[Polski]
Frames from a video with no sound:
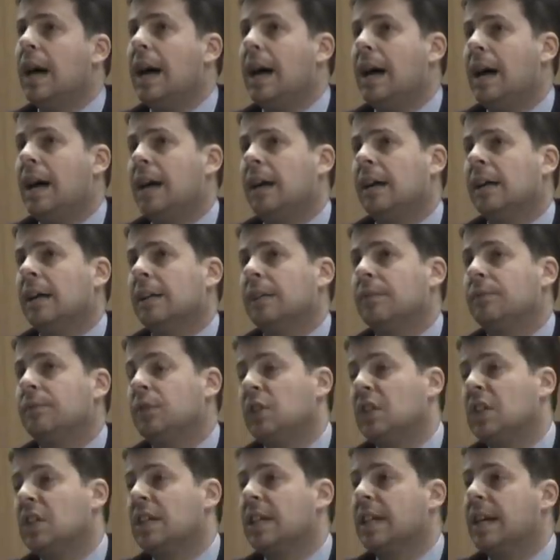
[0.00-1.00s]
a w
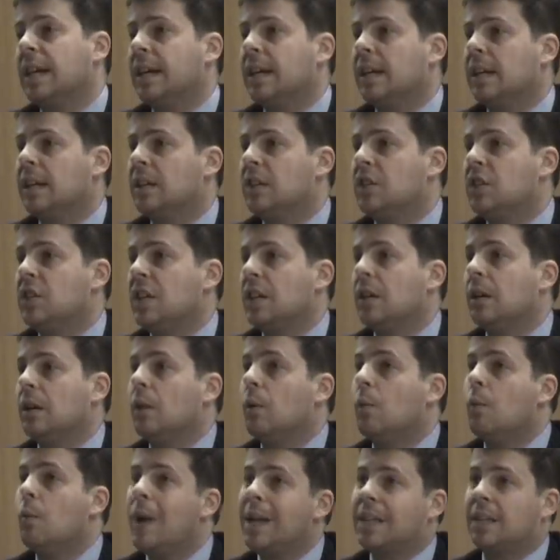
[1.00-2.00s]
tych krajach, gdzie
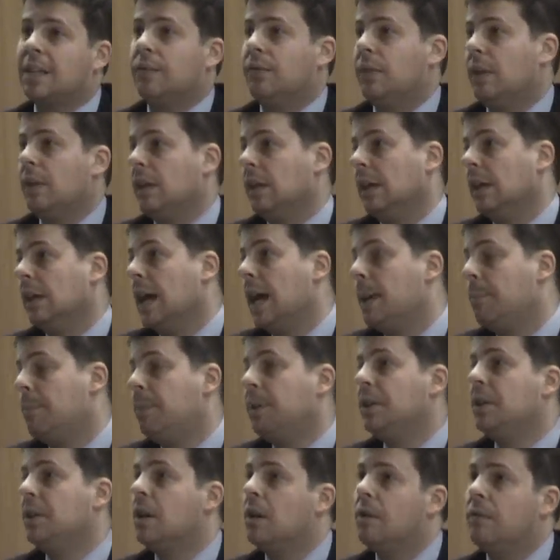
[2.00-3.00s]
łatwiej
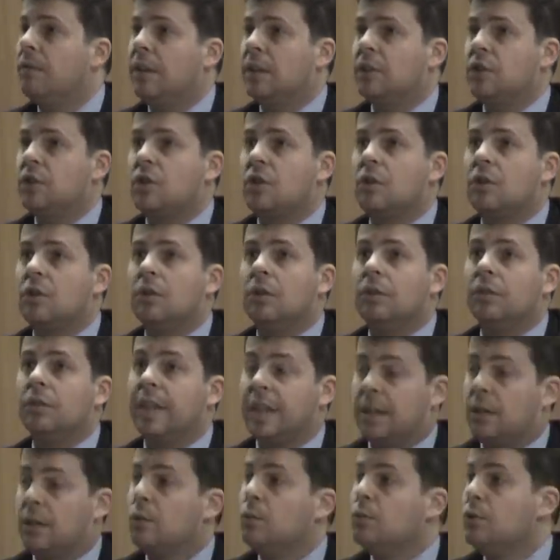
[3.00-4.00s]
aplikować go
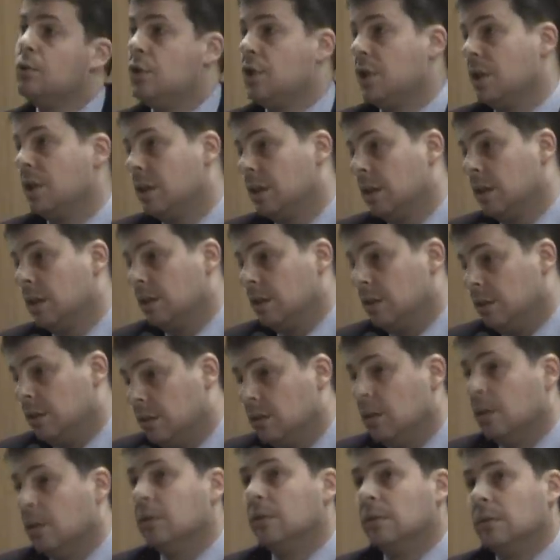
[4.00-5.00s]
na gruncie
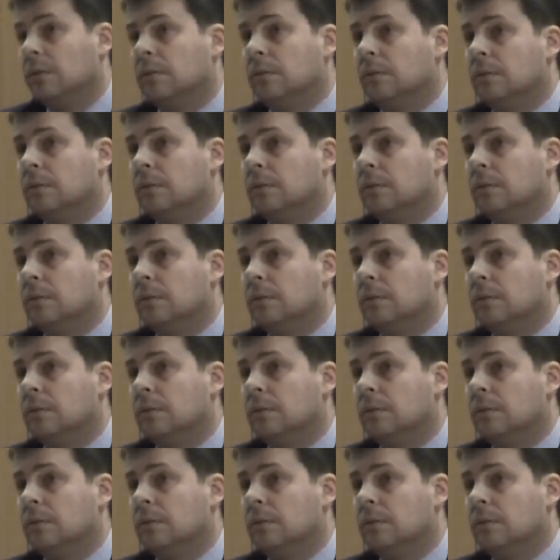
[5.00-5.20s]
no,